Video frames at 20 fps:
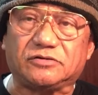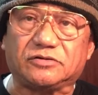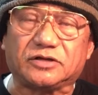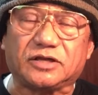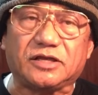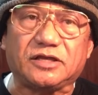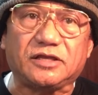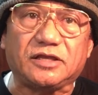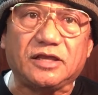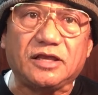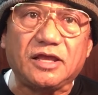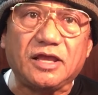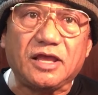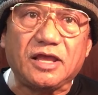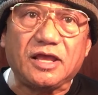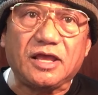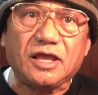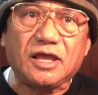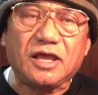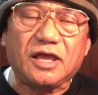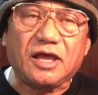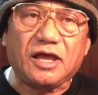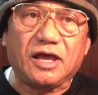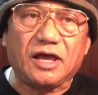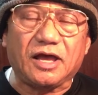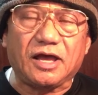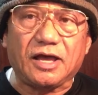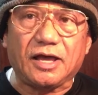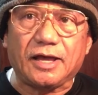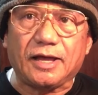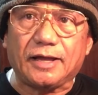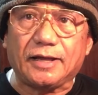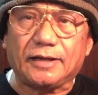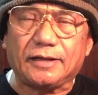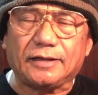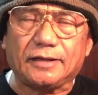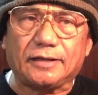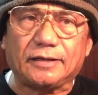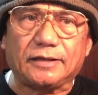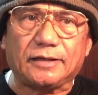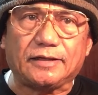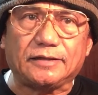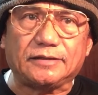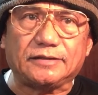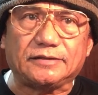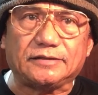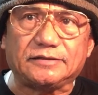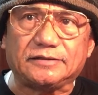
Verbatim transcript: Okay? Uh, ah,